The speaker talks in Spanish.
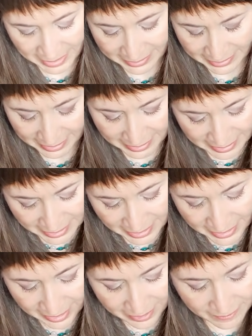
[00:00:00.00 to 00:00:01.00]

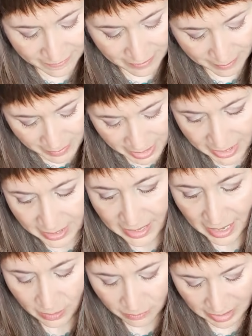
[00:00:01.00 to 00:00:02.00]
tranquila, de
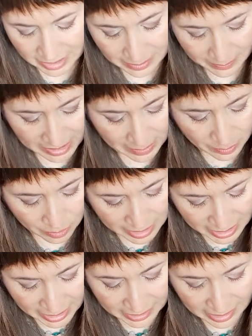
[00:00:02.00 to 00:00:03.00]
familia, una semana
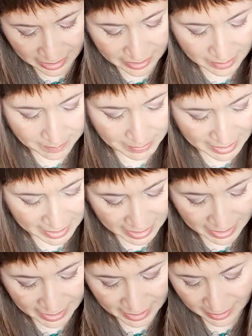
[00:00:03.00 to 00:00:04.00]
bonita, de
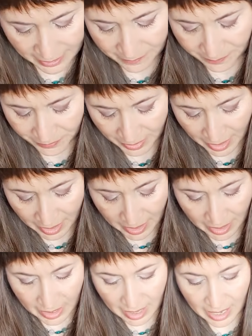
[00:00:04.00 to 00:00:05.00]
pareja.
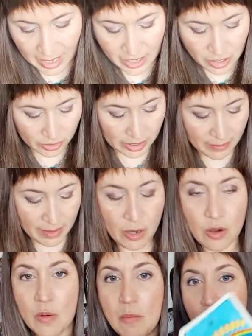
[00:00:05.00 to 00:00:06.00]
Eh, yo te veo como